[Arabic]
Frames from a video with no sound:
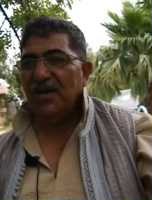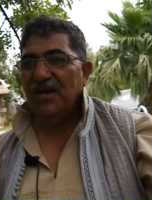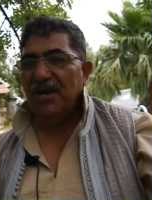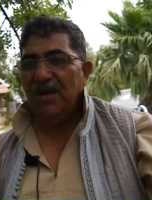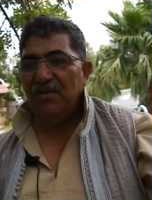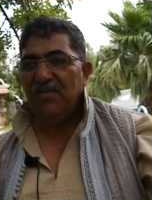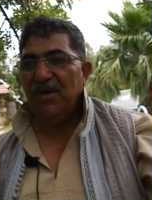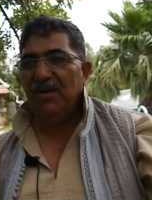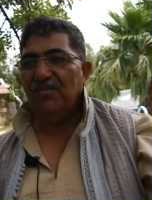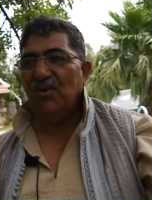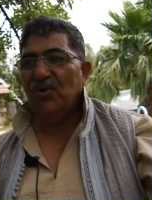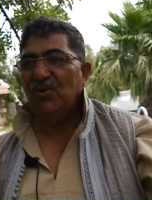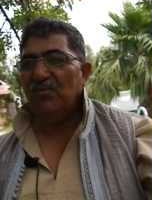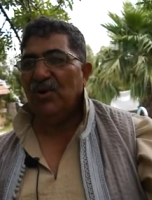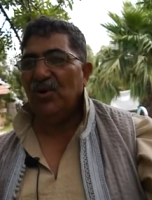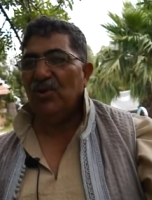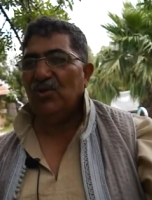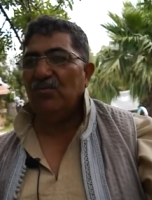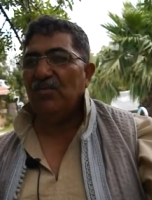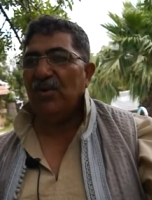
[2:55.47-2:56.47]
حمامة
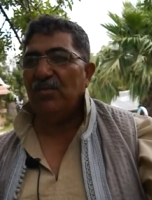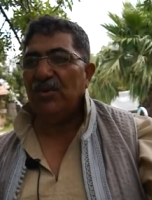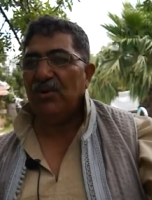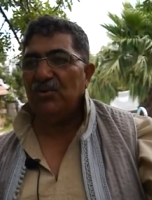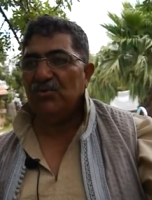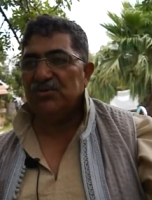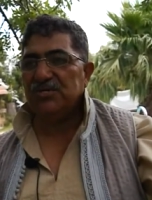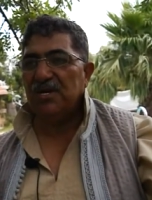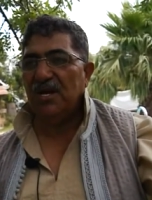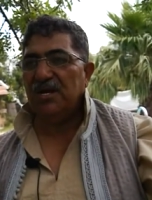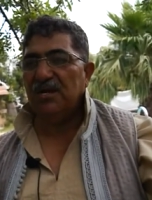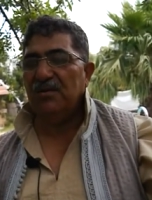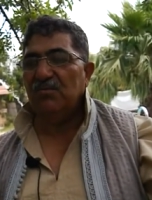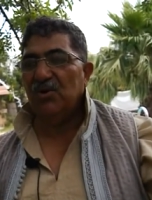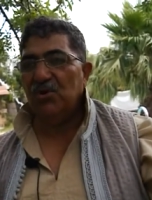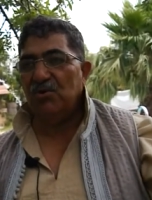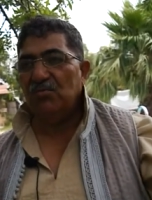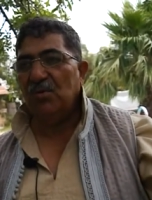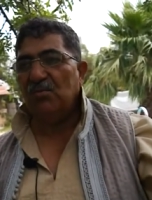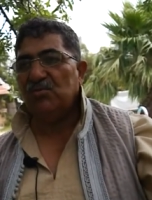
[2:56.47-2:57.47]
هما هذوما بنو سليم
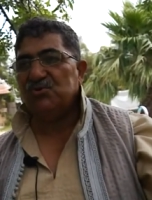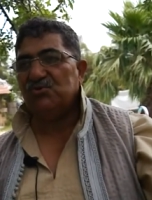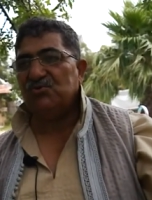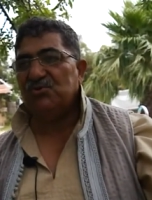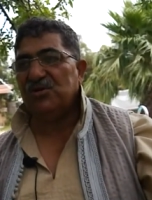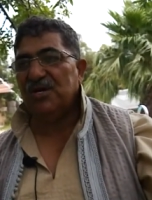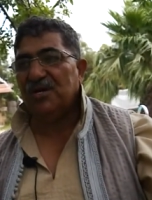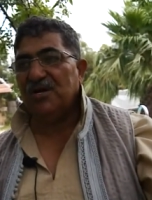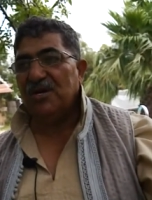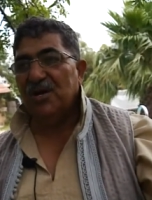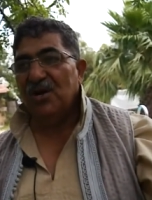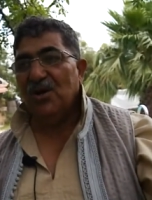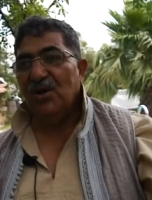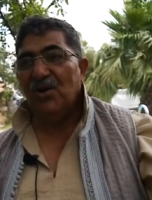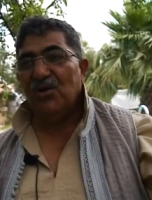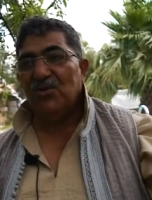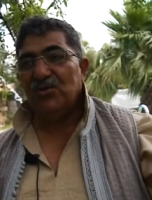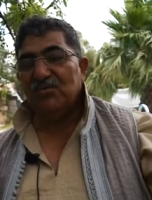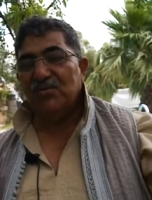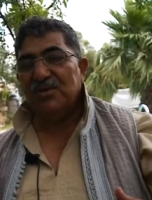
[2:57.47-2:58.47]
اللي هما موجودين
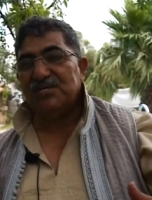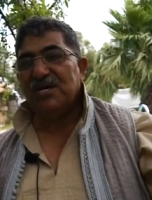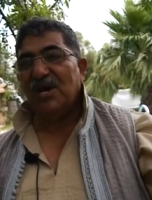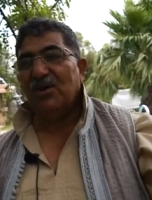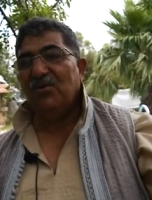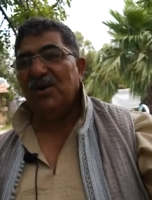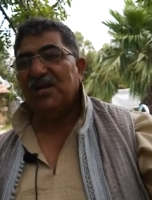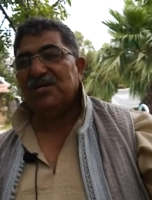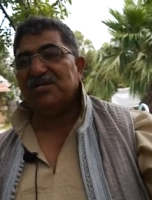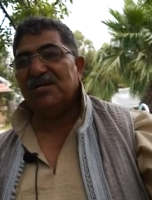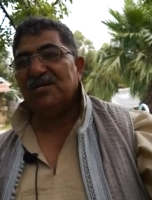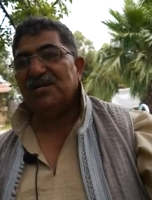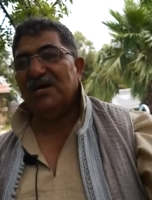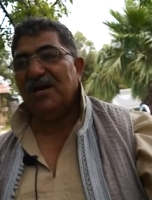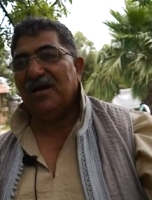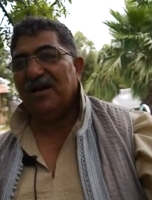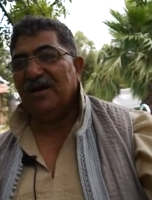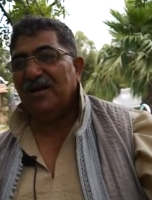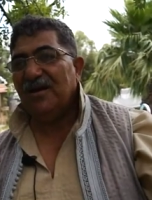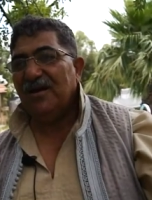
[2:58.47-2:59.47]
ثم زغوان
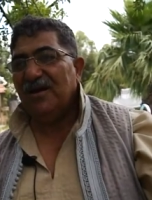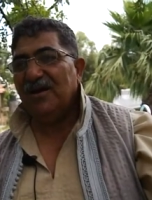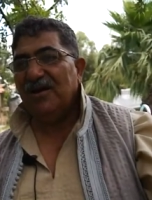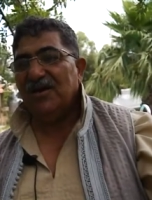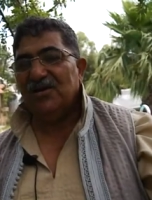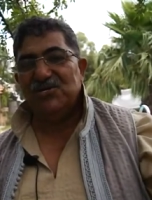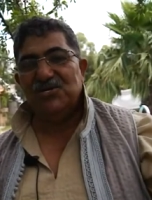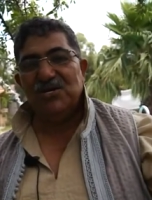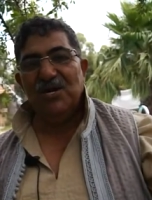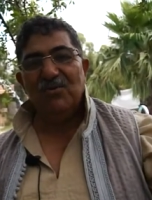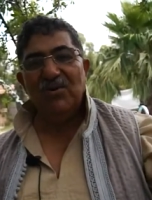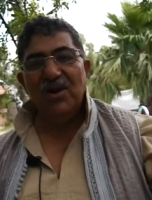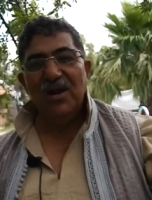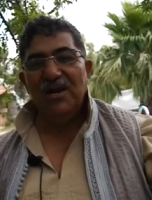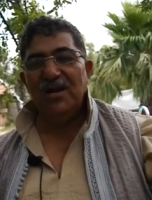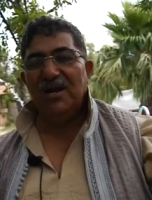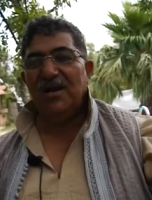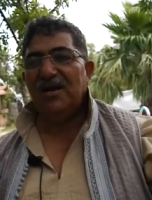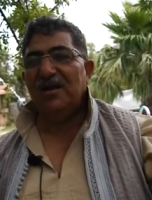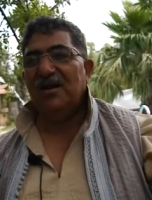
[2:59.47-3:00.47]
زاد جاوها
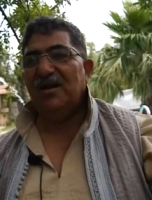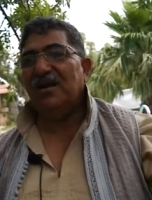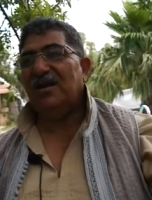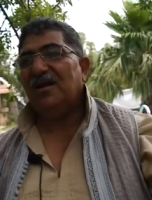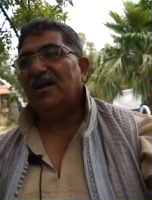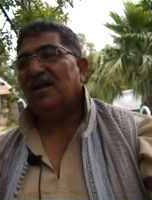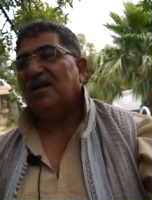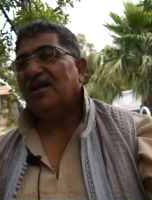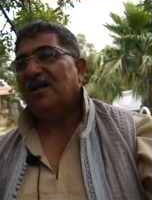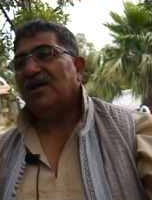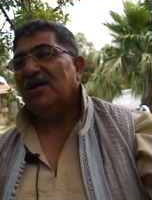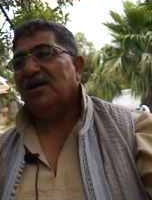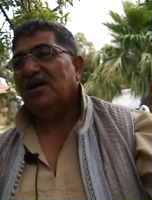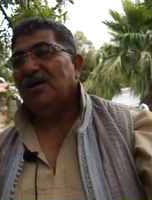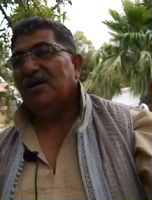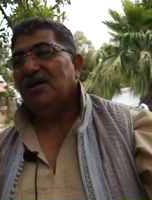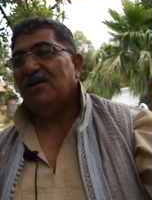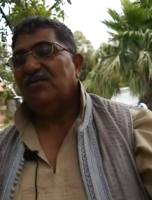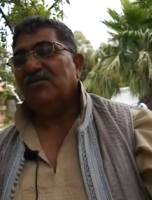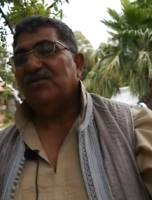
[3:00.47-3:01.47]
ال
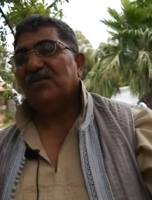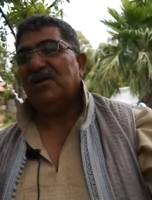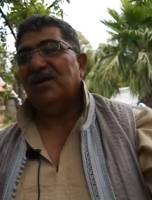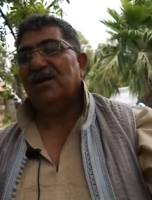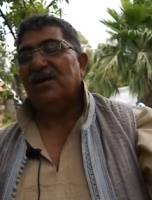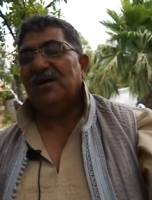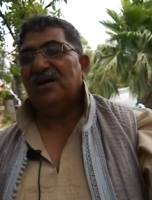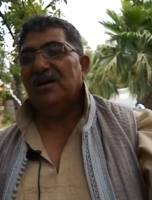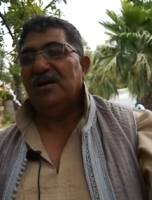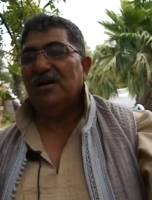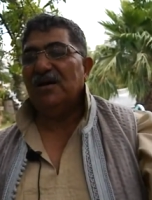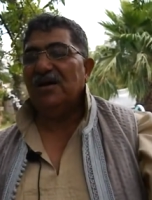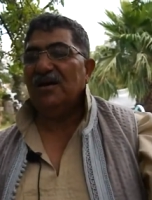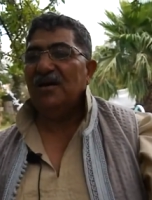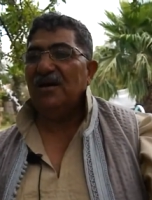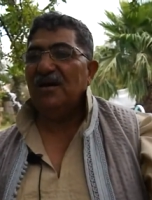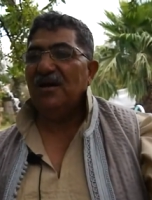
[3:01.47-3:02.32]
ال